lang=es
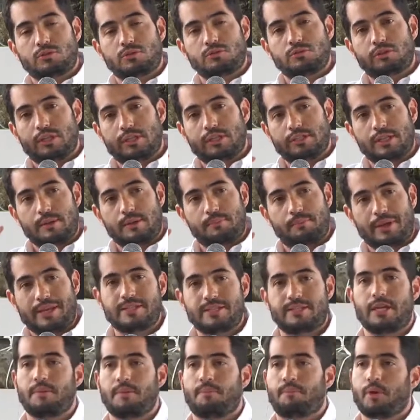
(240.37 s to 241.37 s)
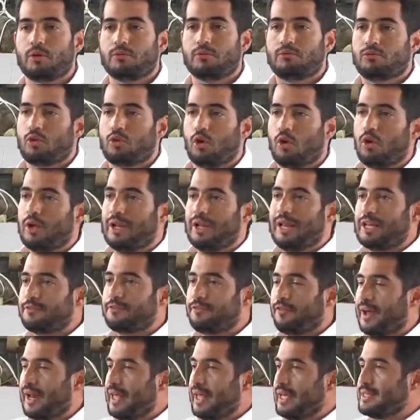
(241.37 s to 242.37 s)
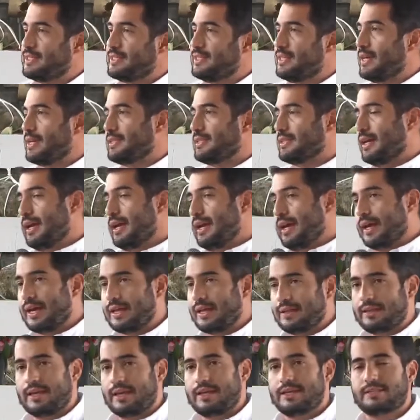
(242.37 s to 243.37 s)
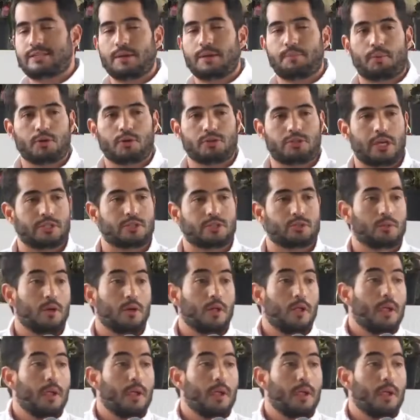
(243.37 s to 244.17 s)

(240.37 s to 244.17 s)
desde el principio, todas las falencias que tiene este proceso.